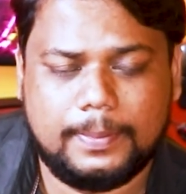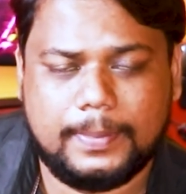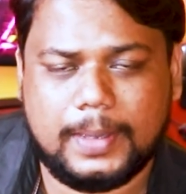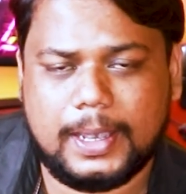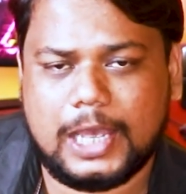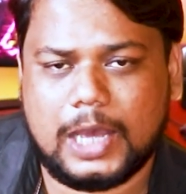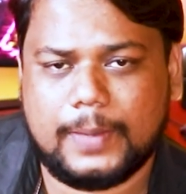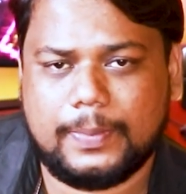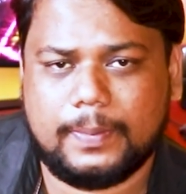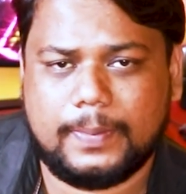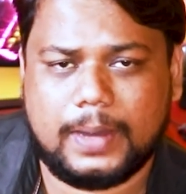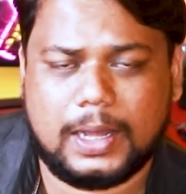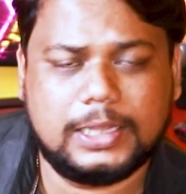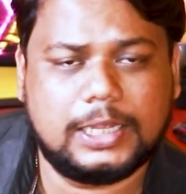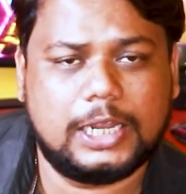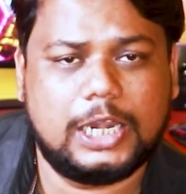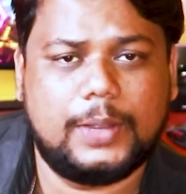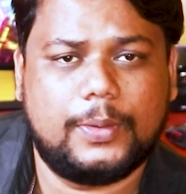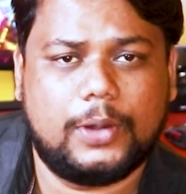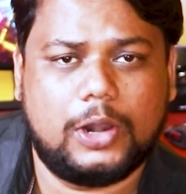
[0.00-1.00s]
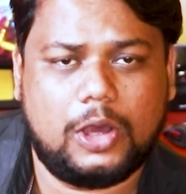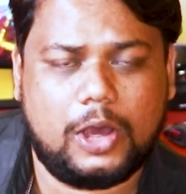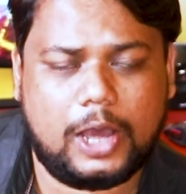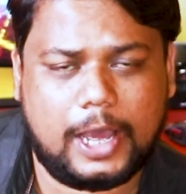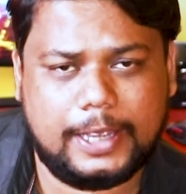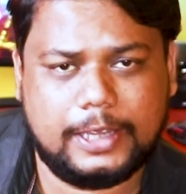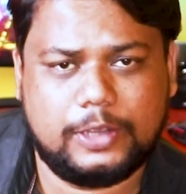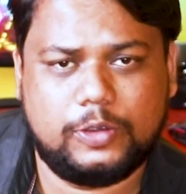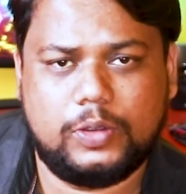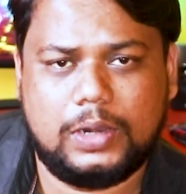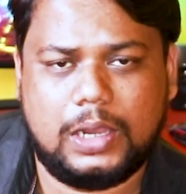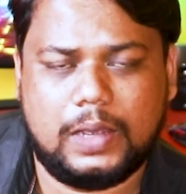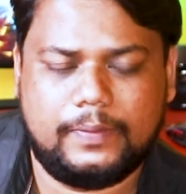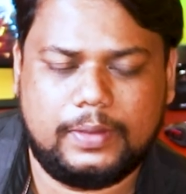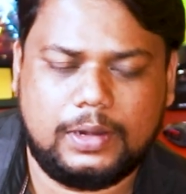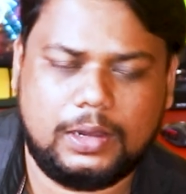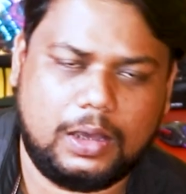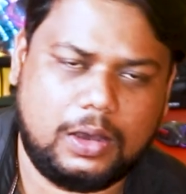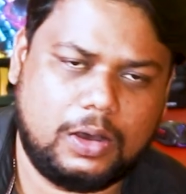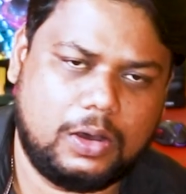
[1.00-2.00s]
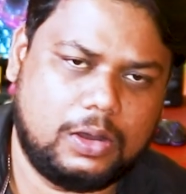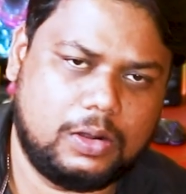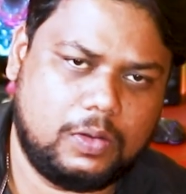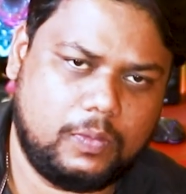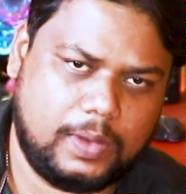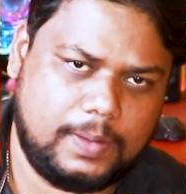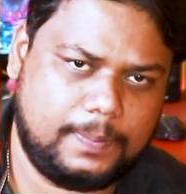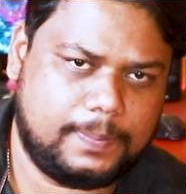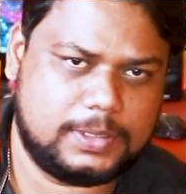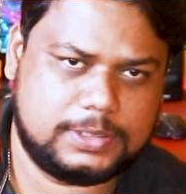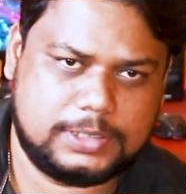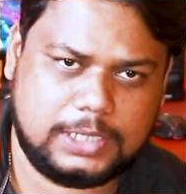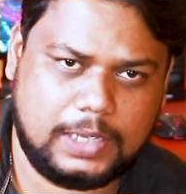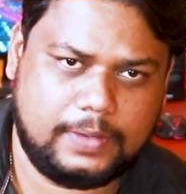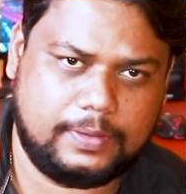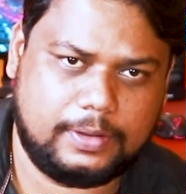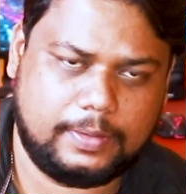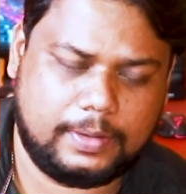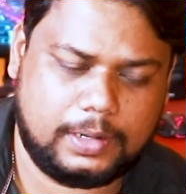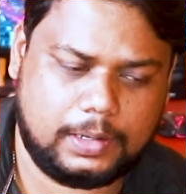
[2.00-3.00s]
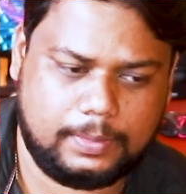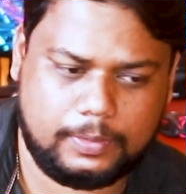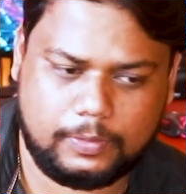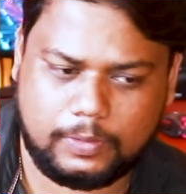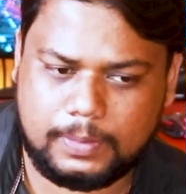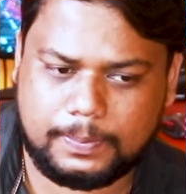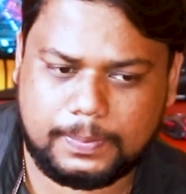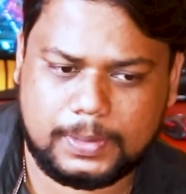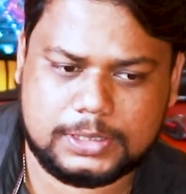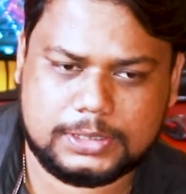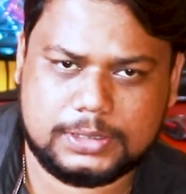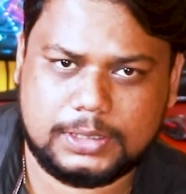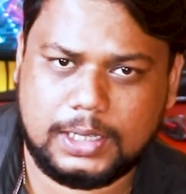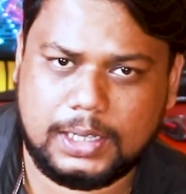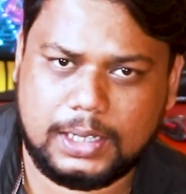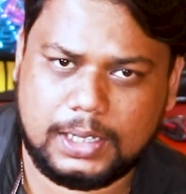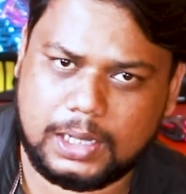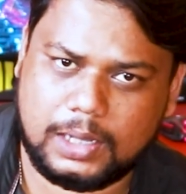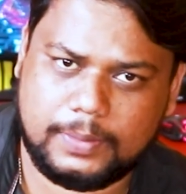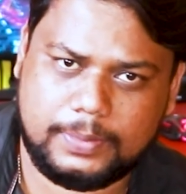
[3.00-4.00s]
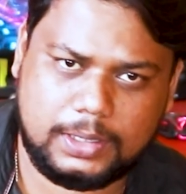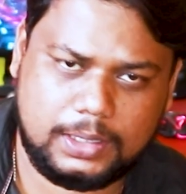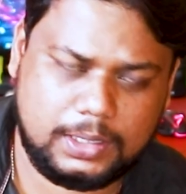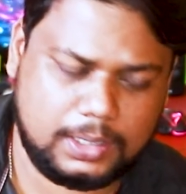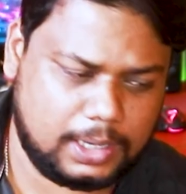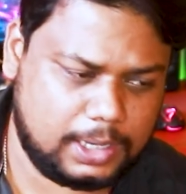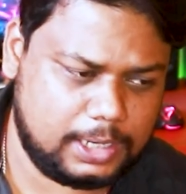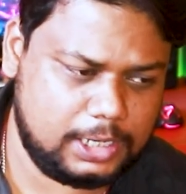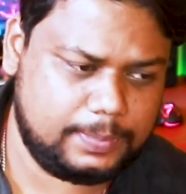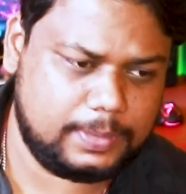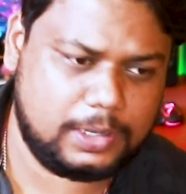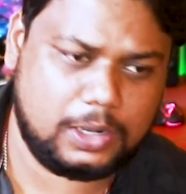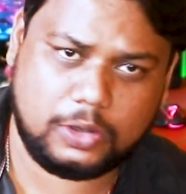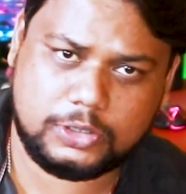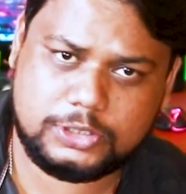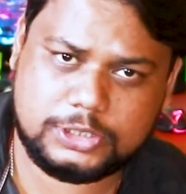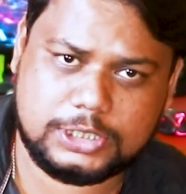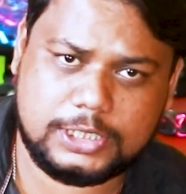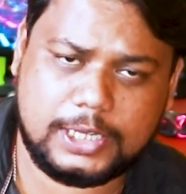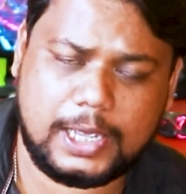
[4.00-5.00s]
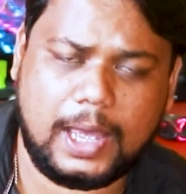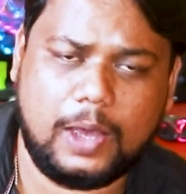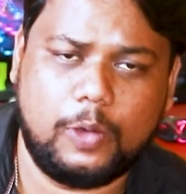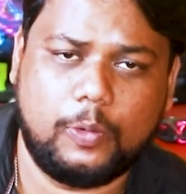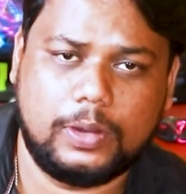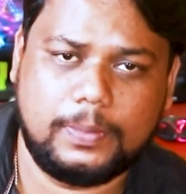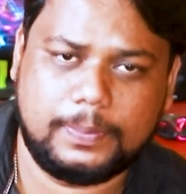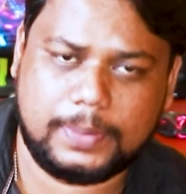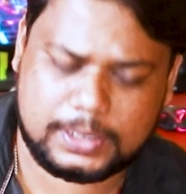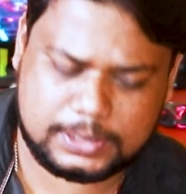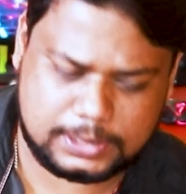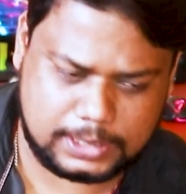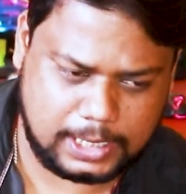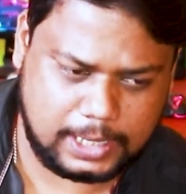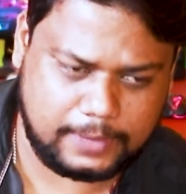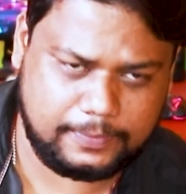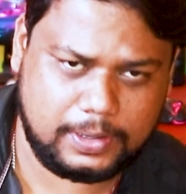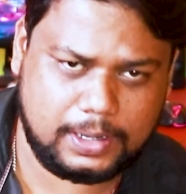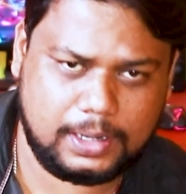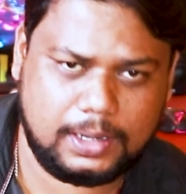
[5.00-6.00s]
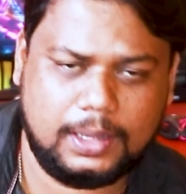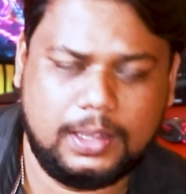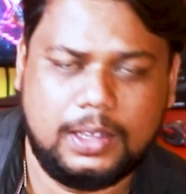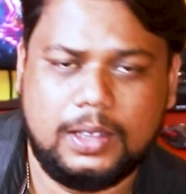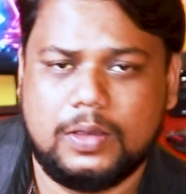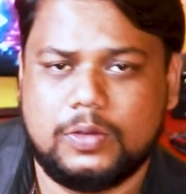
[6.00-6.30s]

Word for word: मैं यहाँ पे बात करने वाला हूँ आई क्यू इलेवन और वन प्लस इलेवन के बारे में वन प्लस ने अभी हाल ही में लॉन्च किया है वन प्लस इलेवन